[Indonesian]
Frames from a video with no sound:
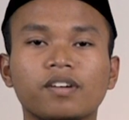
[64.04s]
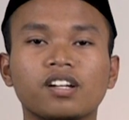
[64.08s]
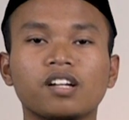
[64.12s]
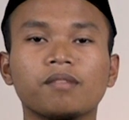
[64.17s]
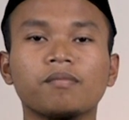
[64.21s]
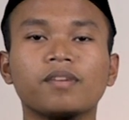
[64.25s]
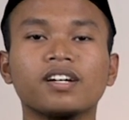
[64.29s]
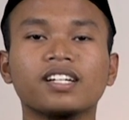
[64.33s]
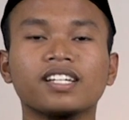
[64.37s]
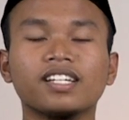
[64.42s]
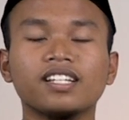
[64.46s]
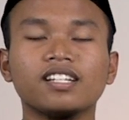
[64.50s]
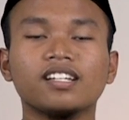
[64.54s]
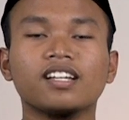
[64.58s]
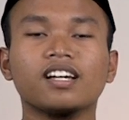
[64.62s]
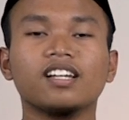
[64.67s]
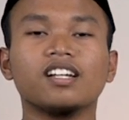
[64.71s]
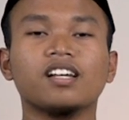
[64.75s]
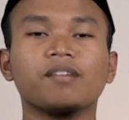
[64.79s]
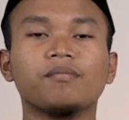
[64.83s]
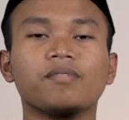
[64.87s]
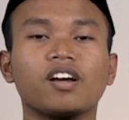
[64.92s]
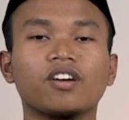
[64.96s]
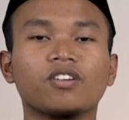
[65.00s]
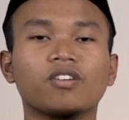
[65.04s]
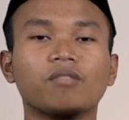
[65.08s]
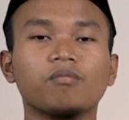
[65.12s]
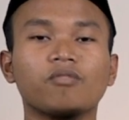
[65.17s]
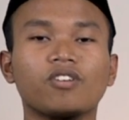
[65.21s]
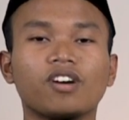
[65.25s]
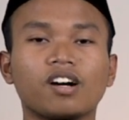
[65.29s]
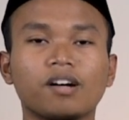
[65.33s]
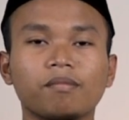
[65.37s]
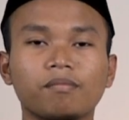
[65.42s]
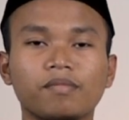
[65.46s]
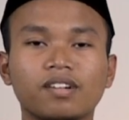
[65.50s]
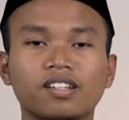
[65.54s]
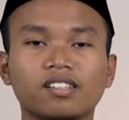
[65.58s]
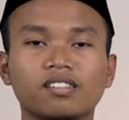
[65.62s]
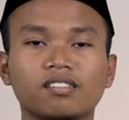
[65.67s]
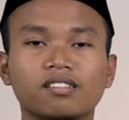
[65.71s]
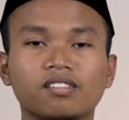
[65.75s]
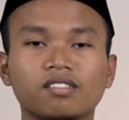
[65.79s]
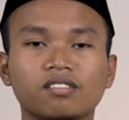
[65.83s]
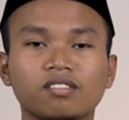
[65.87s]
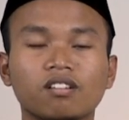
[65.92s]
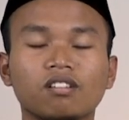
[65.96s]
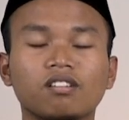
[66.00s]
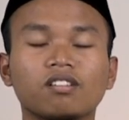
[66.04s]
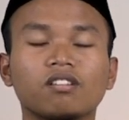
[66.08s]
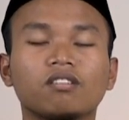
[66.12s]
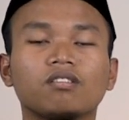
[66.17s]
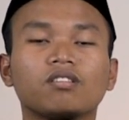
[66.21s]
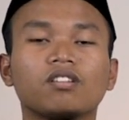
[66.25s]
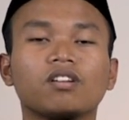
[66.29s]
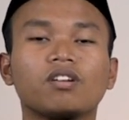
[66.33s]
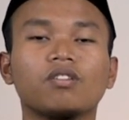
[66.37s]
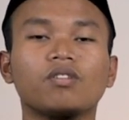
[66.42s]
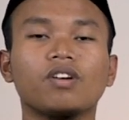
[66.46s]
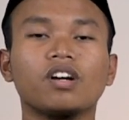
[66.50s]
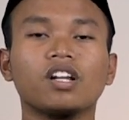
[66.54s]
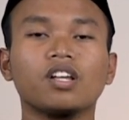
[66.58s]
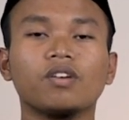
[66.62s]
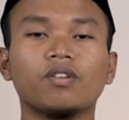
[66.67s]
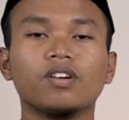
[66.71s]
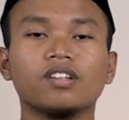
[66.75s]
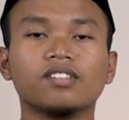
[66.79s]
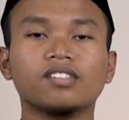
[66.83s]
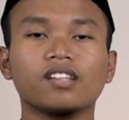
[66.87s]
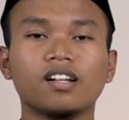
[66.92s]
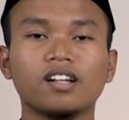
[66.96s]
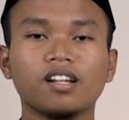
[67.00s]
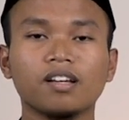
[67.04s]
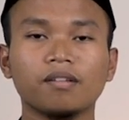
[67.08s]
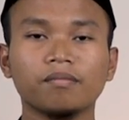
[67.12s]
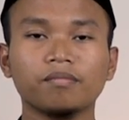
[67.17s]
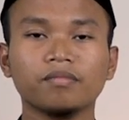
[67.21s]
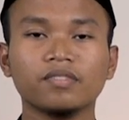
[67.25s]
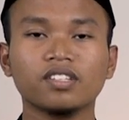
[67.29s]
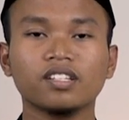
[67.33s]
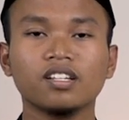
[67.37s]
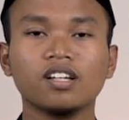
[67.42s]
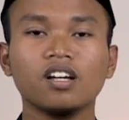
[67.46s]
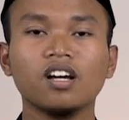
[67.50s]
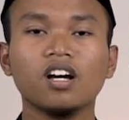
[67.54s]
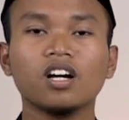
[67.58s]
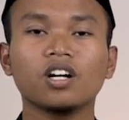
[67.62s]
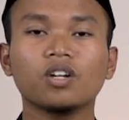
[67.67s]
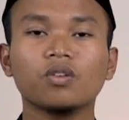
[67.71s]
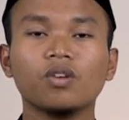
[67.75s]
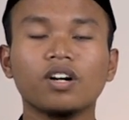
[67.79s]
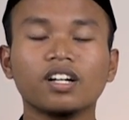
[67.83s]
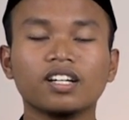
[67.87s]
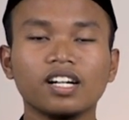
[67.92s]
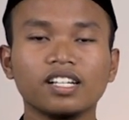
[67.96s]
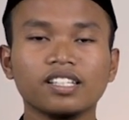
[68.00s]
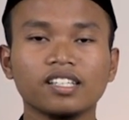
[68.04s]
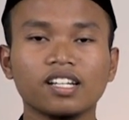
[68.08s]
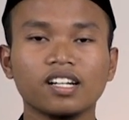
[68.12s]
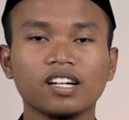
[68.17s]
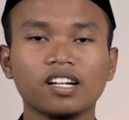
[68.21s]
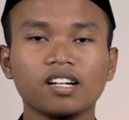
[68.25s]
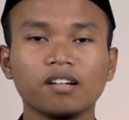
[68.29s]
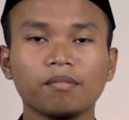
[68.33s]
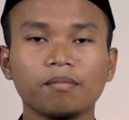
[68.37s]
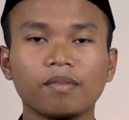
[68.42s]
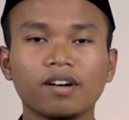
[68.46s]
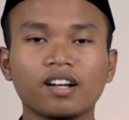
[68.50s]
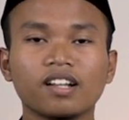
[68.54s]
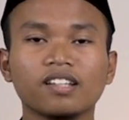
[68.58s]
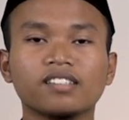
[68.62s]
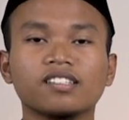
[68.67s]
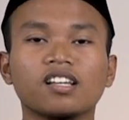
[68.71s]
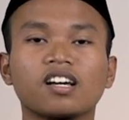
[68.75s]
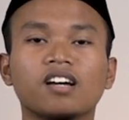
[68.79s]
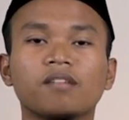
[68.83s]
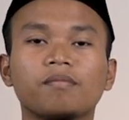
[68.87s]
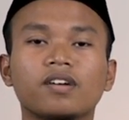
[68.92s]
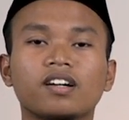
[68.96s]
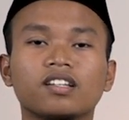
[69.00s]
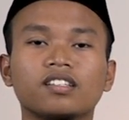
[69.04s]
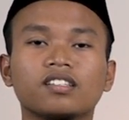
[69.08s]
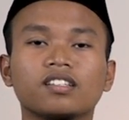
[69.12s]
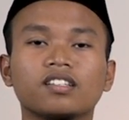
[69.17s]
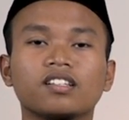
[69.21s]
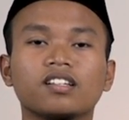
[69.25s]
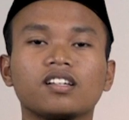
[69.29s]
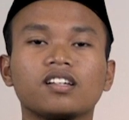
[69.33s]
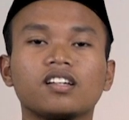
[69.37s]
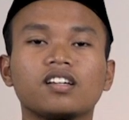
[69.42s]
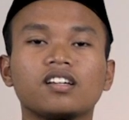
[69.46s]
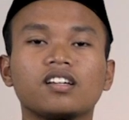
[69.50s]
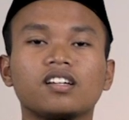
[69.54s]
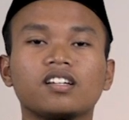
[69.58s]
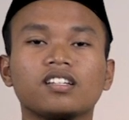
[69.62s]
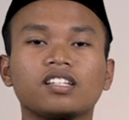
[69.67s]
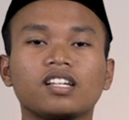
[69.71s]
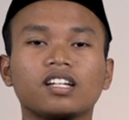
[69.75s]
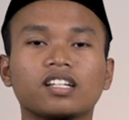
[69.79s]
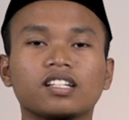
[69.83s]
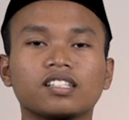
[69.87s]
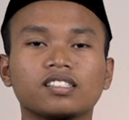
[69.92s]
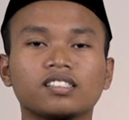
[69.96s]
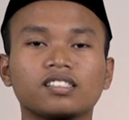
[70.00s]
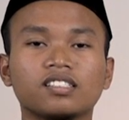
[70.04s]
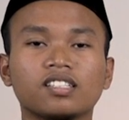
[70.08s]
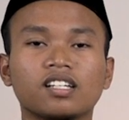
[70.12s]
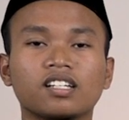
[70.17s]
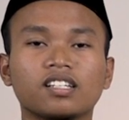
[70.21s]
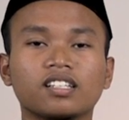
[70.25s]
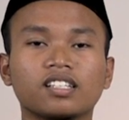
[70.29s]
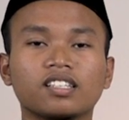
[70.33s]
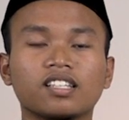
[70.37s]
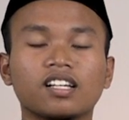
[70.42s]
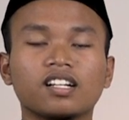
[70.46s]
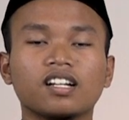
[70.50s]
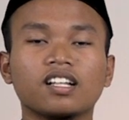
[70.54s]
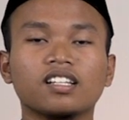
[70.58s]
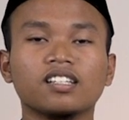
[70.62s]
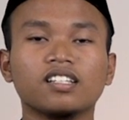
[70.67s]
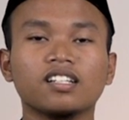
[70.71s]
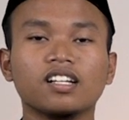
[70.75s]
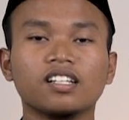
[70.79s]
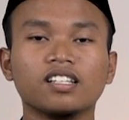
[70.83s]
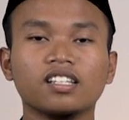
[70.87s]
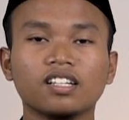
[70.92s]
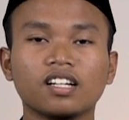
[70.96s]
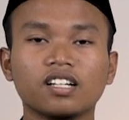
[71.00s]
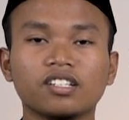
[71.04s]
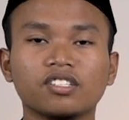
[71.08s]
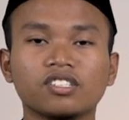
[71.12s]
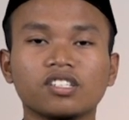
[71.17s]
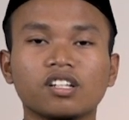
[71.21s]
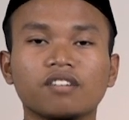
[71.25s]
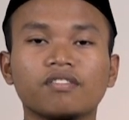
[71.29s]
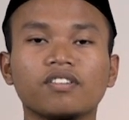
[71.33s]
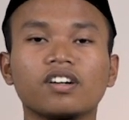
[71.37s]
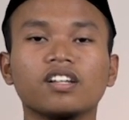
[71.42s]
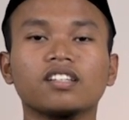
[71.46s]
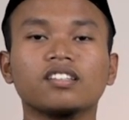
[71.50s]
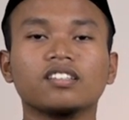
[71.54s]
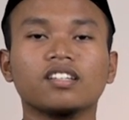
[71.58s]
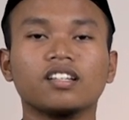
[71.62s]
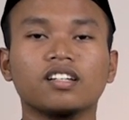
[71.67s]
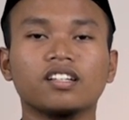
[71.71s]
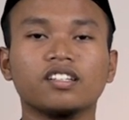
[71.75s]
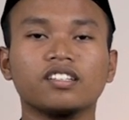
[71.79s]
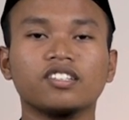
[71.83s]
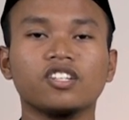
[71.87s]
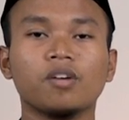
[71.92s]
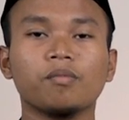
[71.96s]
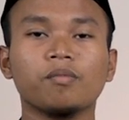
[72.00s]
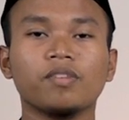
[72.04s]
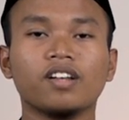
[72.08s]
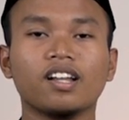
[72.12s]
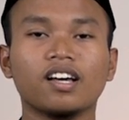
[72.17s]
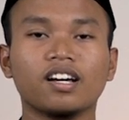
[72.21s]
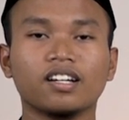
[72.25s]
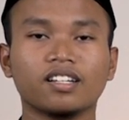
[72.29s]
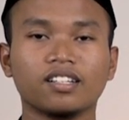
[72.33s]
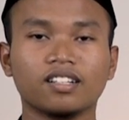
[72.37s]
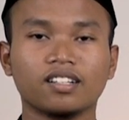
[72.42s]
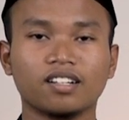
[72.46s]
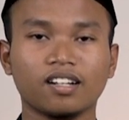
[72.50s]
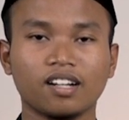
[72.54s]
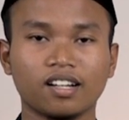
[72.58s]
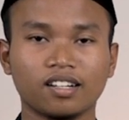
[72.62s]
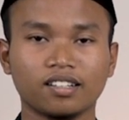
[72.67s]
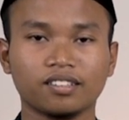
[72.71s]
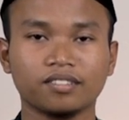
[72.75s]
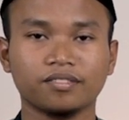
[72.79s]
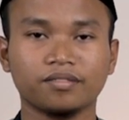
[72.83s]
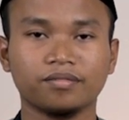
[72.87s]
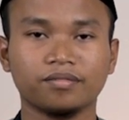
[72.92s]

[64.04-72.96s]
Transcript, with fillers: pada baginda Nabi Agung Muhammad Sallallahu Alaihi Wasallam, keluarganya, para sahabat, yang yang kita nanti-nantikan syafaatnya di akhir kelak.